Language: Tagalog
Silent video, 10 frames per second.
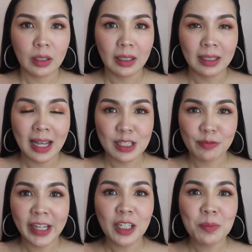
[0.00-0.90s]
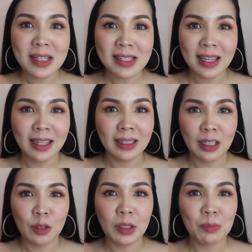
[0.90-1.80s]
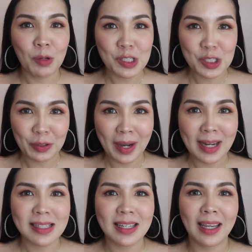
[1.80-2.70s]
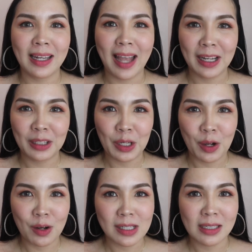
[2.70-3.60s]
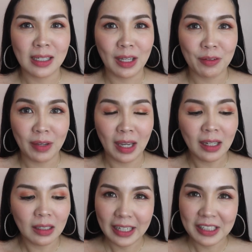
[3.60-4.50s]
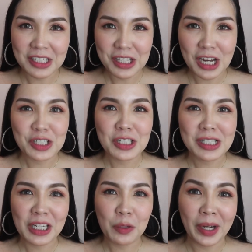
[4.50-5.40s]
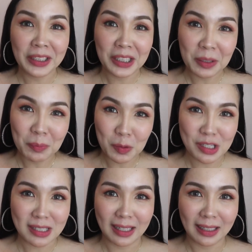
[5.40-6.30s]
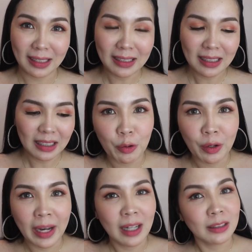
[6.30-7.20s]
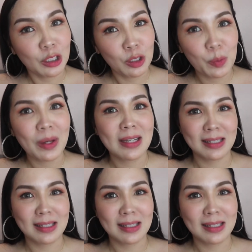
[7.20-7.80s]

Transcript: It has vitamin C and E with moisturizing and antioxidant effect. It has natural skin whitening boosting for a healthy glowing